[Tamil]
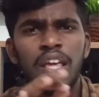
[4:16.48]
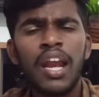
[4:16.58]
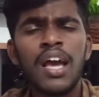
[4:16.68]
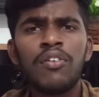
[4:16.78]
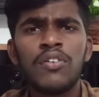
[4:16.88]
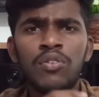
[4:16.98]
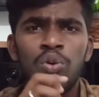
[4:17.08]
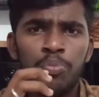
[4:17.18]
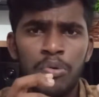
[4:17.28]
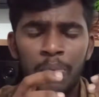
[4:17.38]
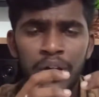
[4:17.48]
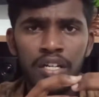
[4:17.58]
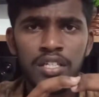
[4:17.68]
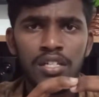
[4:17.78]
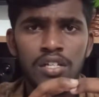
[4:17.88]
ஏன்னா அவங்க வந்து ஒரு
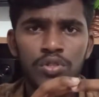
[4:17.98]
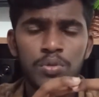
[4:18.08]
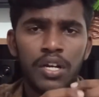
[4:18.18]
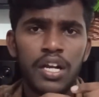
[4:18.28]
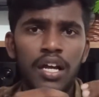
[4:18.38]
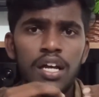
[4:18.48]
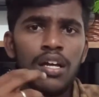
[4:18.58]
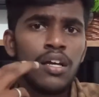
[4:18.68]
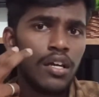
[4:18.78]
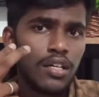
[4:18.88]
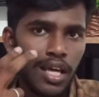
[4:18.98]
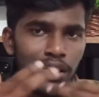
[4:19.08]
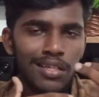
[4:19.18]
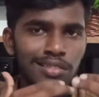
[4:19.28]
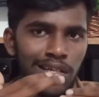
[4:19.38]
ப்ரொப்ரேட்டரிய சார்ஜ் யூஸ் பண்ணுறாங்க
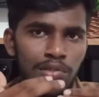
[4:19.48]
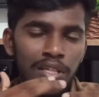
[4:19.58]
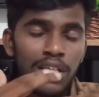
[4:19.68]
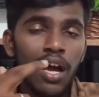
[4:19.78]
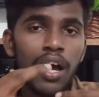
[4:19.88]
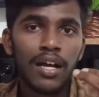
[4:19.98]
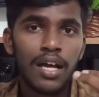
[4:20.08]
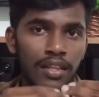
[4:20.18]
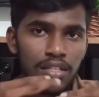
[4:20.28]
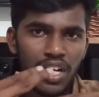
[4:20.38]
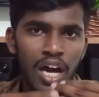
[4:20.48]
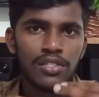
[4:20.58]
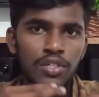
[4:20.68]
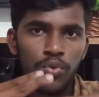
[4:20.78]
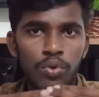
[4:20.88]
எந்த சார்ஜ் பார்த்திங்கன்னா அங்கே அந்த
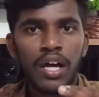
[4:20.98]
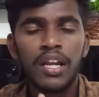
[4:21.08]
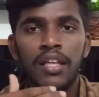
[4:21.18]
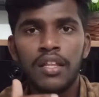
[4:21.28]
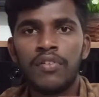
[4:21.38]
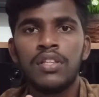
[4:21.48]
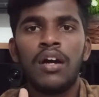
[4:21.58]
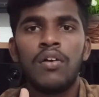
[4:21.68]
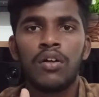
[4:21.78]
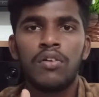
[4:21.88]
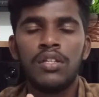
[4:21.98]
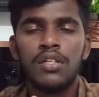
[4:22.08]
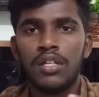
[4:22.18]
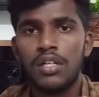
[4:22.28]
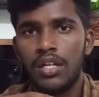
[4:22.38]
சார்ஜருக்குள்ளாரையே தான் வந்து அவங்களுக்கு
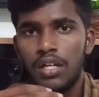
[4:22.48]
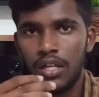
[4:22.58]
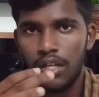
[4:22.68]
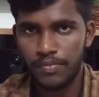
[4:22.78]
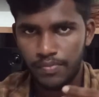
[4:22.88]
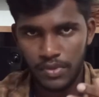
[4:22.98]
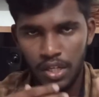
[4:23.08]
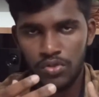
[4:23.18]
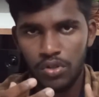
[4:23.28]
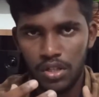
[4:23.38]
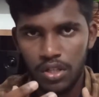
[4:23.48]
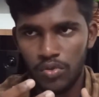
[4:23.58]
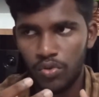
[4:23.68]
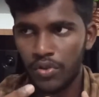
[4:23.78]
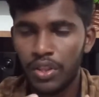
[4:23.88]
வந்து என்ன சொல்கிறது
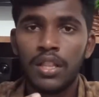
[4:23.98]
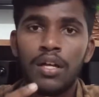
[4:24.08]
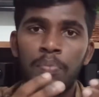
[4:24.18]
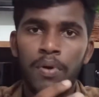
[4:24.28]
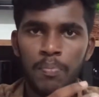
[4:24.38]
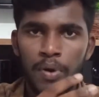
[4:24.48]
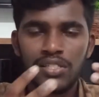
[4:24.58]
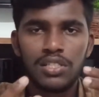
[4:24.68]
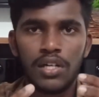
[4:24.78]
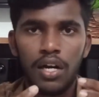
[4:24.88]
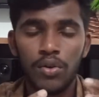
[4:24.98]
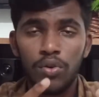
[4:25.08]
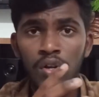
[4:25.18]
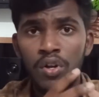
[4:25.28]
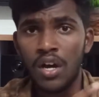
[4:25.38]
உங்களுக்கு வந்து அந்த ப்ராசஸ்
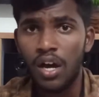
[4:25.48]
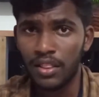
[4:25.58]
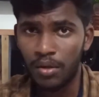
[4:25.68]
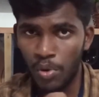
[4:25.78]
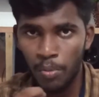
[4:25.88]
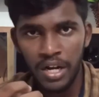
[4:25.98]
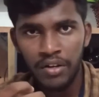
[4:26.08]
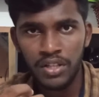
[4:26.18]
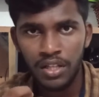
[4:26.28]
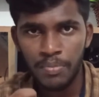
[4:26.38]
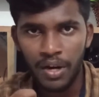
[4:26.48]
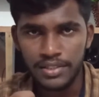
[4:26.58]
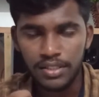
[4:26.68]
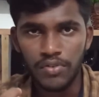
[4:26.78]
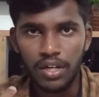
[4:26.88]
நடக்கும் அந்த மொபைலுக்கு வந்து அந்த
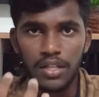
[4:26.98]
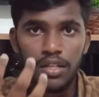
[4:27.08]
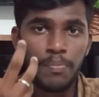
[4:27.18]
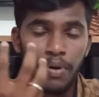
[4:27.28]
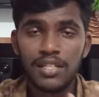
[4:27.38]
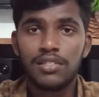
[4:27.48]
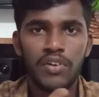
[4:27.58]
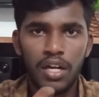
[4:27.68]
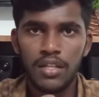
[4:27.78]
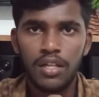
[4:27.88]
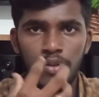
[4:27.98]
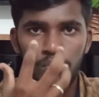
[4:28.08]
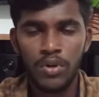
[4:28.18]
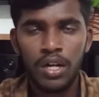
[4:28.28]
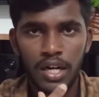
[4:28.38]
ப்ராசஸர் வராது ப்ராசஸ் வராது அந்த
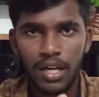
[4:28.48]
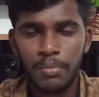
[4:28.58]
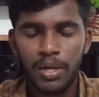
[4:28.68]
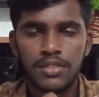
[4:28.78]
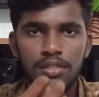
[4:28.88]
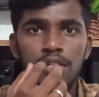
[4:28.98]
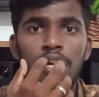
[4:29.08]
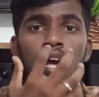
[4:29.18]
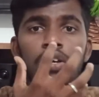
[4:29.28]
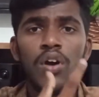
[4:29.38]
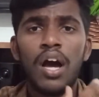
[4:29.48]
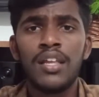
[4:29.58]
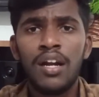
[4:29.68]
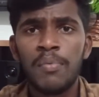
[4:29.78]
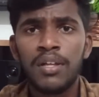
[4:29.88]
உள்ளே நடக்கிற ப்ராசஸ் ஸோ
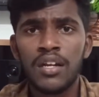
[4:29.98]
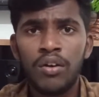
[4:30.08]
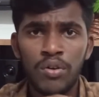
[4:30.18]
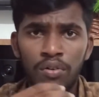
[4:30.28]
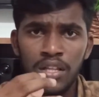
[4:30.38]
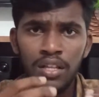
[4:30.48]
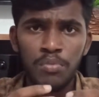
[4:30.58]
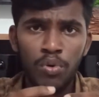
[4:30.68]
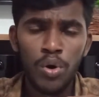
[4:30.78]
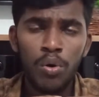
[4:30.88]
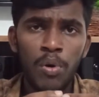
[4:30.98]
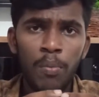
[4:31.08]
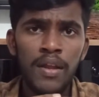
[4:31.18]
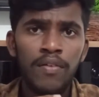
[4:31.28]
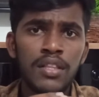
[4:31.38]
அதனால் பார்த்திங்கன்னா உங்களுக்கு வந்து அந்த மொ
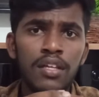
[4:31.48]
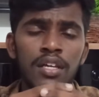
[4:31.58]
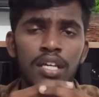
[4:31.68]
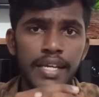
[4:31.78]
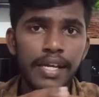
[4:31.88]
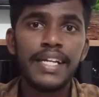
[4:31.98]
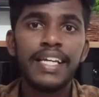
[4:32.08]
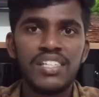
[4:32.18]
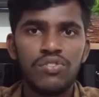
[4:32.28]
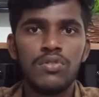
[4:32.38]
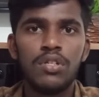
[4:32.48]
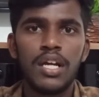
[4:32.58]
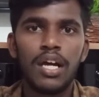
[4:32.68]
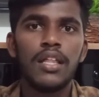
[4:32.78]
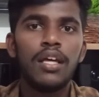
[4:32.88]
மொபைல் வந்து ஹீட்டிங் இஷ்யூ
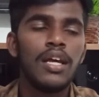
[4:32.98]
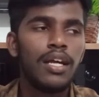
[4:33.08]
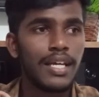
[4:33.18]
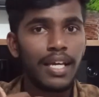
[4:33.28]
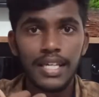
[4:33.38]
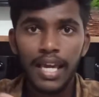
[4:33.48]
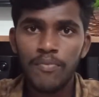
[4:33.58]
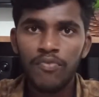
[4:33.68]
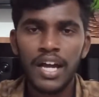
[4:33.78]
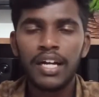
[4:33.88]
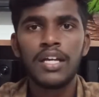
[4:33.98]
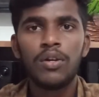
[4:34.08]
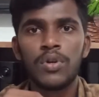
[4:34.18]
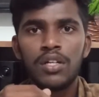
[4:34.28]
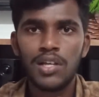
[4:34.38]
இருக்காது நீங்கள் கேம் விளையாண்டே
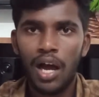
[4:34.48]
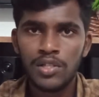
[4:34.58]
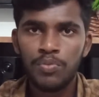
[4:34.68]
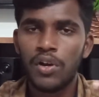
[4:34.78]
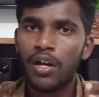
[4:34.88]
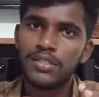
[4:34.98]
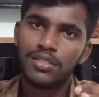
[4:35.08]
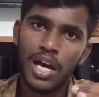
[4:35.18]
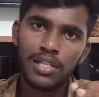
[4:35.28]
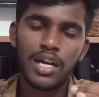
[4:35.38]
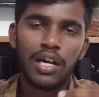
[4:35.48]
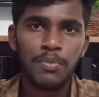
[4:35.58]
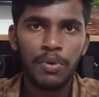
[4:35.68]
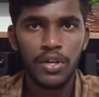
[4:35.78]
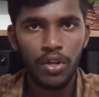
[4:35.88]
கூட சார்ஜ் போகலாம் சார்ஜ்
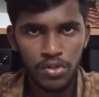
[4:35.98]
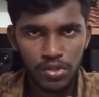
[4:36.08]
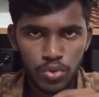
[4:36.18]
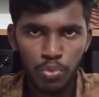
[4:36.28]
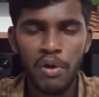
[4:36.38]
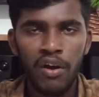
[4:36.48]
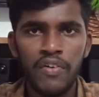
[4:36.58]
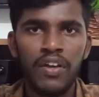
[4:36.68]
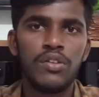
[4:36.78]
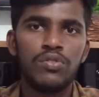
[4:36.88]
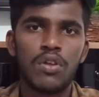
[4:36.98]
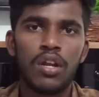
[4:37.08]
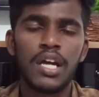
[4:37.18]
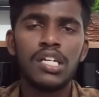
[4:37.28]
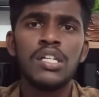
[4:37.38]
கண்டிப்பாக ஏறும் சூப்பராகவே ஏறும்னு
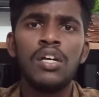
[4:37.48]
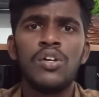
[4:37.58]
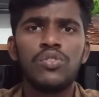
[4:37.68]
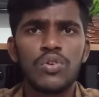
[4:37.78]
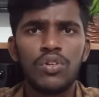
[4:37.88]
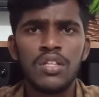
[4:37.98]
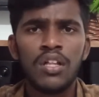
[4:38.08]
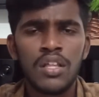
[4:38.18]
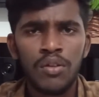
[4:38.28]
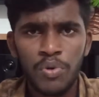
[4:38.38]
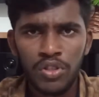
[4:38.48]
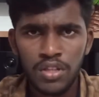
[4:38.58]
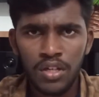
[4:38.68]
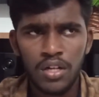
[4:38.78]
சொல்லலாம் கைஸ் ஸோ இதுதான் இது மொத்த